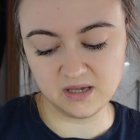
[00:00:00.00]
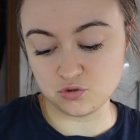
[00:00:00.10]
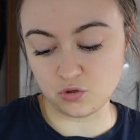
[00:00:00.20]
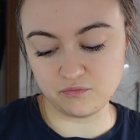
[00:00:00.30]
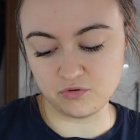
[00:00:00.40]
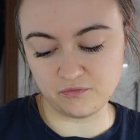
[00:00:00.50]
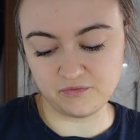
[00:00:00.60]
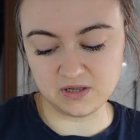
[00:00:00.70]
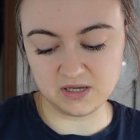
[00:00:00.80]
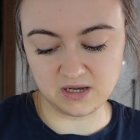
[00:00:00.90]
Stok videom
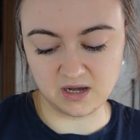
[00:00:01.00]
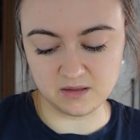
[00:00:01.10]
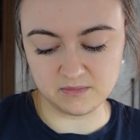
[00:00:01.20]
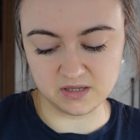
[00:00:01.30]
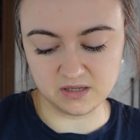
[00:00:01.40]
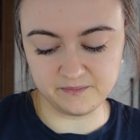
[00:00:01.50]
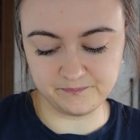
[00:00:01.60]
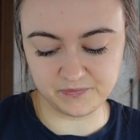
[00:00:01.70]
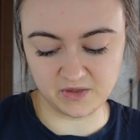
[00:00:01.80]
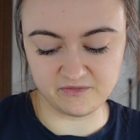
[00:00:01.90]
falan kalmadı
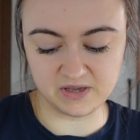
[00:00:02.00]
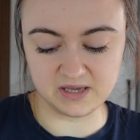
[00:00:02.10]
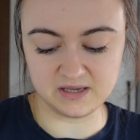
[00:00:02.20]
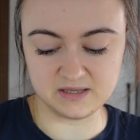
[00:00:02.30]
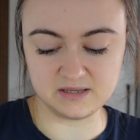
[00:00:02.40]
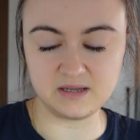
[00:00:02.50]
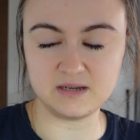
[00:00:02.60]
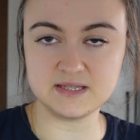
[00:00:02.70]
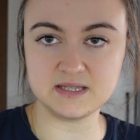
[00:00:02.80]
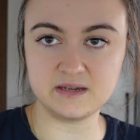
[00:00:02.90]
ve hani
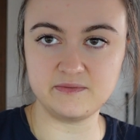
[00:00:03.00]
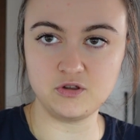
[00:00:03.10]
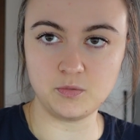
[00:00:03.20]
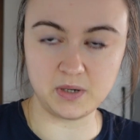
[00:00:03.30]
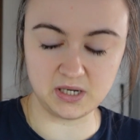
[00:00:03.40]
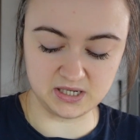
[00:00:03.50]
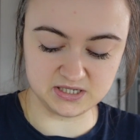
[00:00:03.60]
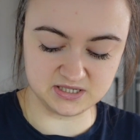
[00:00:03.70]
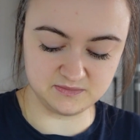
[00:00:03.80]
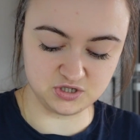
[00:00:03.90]
daha sık video
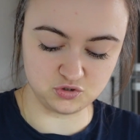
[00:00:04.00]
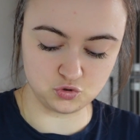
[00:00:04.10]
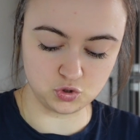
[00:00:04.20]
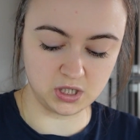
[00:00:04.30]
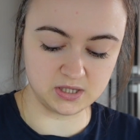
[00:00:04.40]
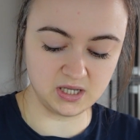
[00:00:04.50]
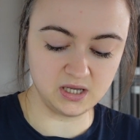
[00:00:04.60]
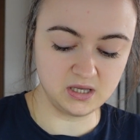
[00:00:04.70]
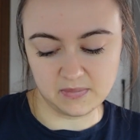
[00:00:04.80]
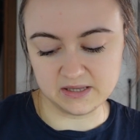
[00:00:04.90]
paylaştığım için şu
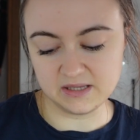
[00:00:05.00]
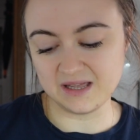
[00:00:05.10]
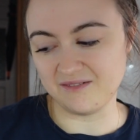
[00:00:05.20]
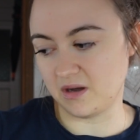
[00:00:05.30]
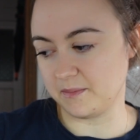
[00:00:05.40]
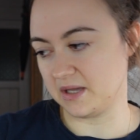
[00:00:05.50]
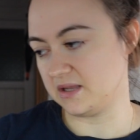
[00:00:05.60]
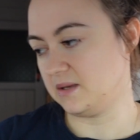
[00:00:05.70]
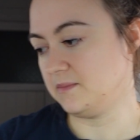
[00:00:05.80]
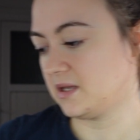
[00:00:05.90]
anda ben de devam edeyim